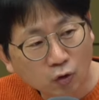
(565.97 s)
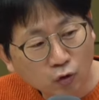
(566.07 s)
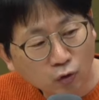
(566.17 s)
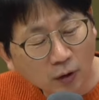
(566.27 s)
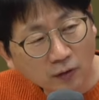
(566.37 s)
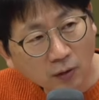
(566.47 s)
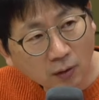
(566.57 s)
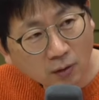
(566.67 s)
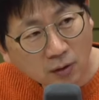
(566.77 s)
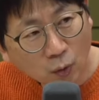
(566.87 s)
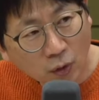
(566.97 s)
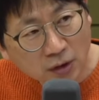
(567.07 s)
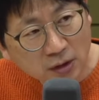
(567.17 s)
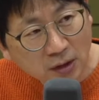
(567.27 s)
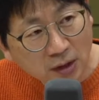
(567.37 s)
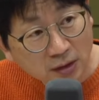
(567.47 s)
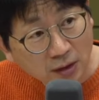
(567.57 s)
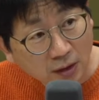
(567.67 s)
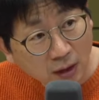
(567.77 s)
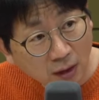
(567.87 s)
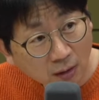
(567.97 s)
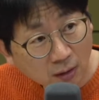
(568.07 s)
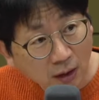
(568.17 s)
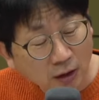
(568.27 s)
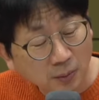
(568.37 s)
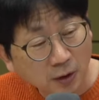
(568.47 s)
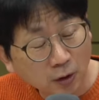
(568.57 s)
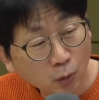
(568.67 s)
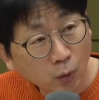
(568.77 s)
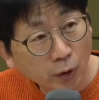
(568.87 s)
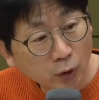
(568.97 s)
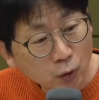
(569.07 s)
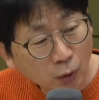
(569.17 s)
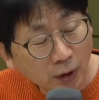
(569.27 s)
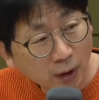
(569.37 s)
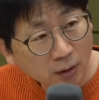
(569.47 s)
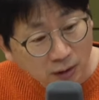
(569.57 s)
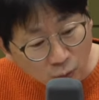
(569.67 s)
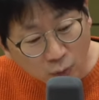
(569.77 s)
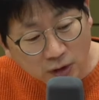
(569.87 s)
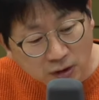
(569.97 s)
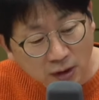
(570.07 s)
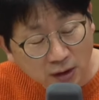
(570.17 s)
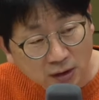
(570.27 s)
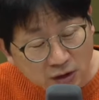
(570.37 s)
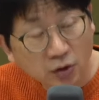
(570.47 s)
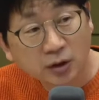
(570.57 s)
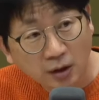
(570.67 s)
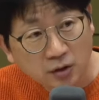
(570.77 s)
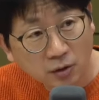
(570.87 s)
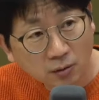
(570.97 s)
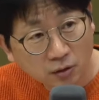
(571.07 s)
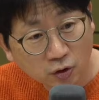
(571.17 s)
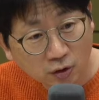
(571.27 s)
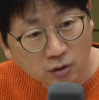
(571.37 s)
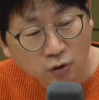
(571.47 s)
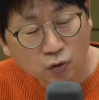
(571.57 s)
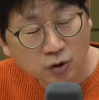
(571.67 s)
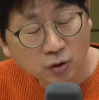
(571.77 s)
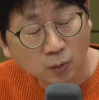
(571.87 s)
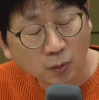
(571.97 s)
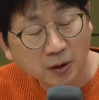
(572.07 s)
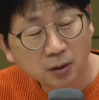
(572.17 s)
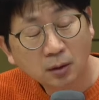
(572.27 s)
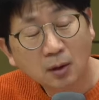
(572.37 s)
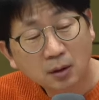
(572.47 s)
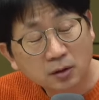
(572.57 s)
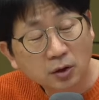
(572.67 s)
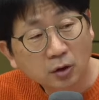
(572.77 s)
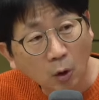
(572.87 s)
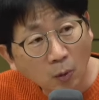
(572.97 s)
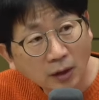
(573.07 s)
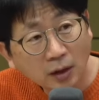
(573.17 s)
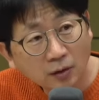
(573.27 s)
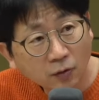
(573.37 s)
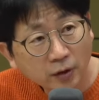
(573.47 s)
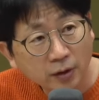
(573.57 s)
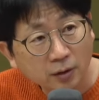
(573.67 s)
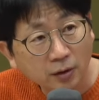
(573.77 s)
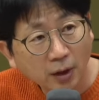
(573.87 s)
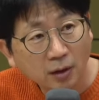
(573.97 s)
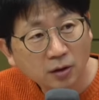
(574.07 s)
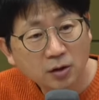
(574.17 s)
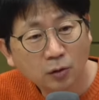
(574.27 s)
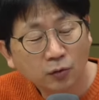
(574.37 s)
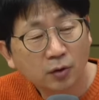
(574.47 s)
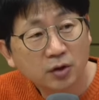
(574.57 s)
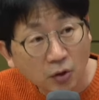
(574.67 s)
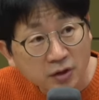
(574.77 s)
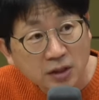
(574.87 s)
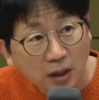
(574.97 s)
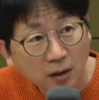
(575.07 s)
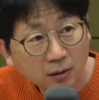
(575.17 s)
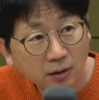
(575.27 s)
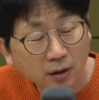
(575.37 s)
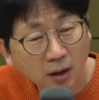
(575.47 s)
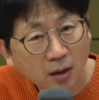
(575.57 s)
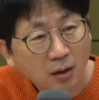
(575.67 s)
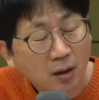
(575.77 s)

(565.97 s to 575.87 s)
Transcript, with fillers: 중국에서 통일신라 시대나 아니면은 고려 초에 예. 통일신라 이전이겠죠. 음. 전주시로 보면은 그 전에 넘어왔다는 설이 있는데 음. 현재로서는 전자 그러니까